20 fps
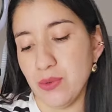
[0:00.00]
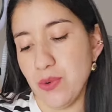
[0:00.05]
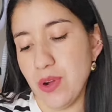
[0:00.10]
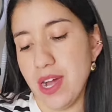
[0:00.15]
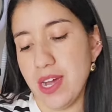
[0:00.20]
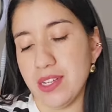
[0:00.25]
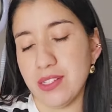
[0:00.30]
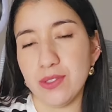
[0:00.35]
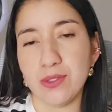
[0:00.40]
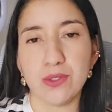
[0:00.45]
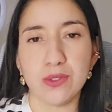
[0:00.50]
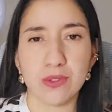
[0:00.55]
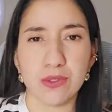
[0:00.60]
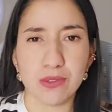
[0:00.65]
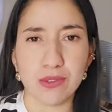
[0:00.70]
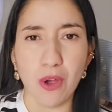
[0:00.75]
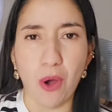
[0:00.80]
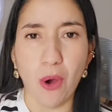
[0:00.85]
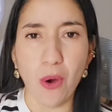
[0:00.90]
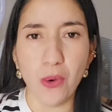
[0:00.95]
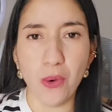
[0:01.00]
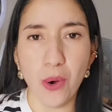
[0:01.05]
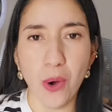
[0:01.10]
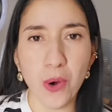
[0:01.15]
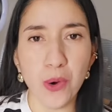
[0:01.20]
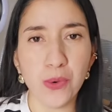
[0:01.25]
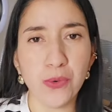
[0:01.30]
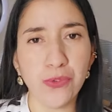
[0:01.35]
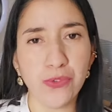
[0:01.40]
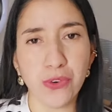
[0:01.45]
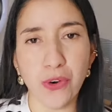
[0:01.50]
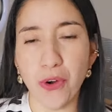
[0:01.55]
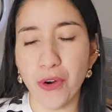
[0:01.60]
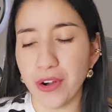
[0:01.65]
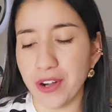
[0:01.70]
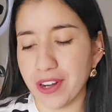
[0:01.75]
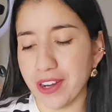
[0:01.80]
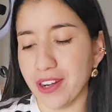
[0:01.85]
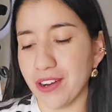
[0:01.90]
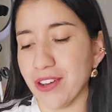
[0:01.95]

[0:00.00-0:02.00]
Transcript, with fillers: 1004,